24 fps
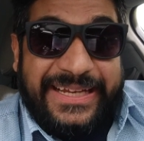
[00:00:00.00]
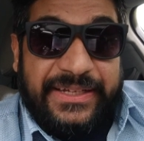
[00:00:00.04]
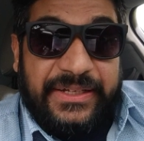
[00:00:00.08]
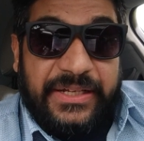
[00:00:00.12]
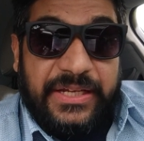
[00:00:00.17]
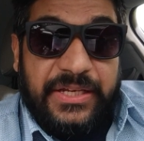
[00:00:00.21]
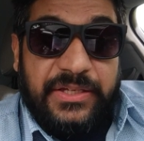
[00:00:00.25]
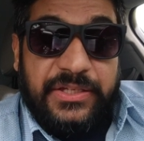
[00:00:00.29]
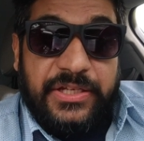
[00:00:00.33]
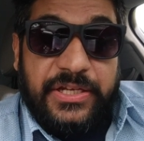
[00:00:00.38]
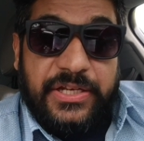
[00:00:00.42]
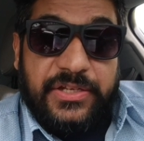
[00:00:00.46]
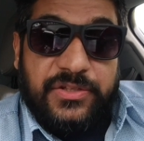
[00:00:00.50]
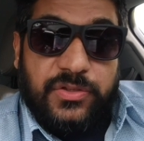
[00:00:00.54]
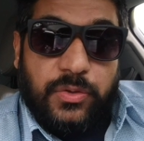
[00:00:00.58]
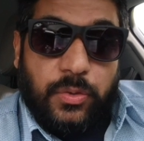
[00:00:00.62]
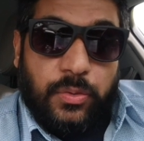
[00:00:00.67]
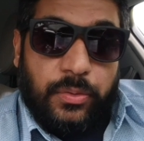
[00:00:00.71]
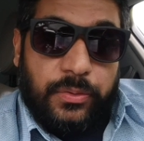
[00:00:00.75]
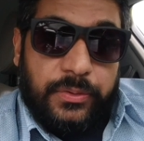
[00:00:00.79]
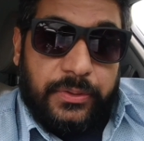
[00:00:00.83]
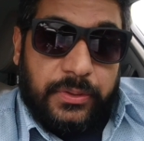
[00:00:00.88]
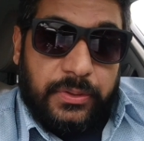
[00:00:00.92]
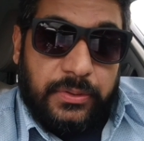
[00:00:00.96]
एटीन ईयर्स
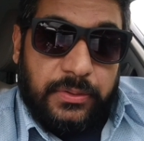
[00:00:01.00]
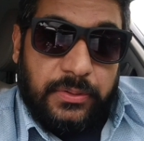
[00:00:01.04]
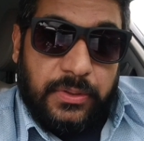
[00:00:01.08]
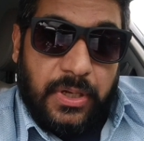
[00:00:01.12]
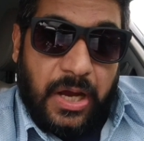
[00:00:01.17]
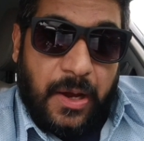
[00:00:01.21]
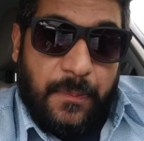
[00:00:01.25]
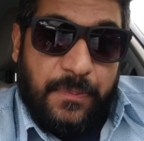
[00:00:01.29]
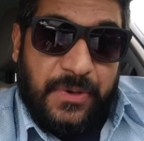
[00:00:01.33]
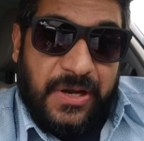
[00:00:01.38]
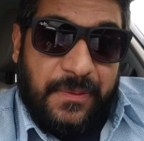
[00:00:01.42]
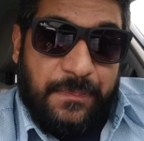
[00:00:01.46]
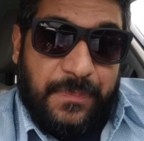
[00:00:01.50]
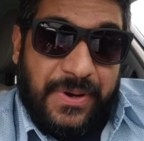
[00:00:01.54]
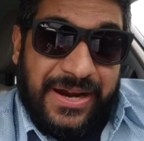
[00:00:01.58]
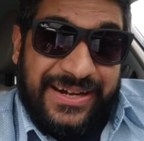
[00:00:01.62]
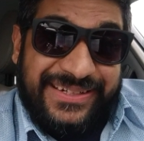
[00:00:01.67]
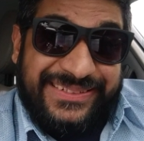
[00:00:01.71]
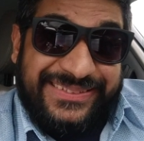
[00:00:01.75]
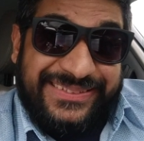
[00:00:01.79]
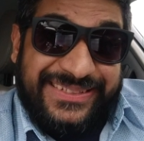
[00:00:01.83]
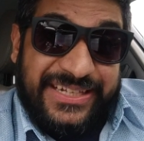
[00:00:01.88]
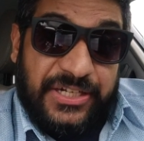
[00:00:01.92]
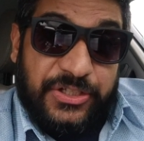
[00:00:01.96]
ओल्ड आपका
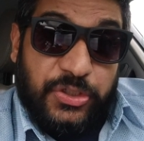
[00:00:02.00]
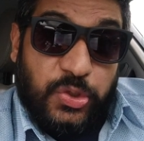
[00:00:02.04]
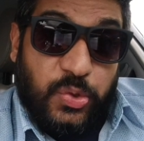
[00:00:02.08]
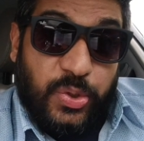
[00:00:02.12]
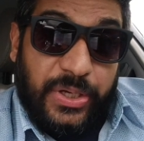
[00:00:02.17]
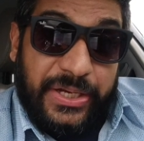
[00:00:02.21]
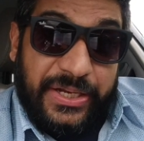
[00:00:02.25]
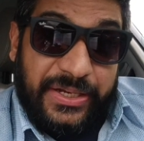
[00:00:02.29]
पार्टनर जो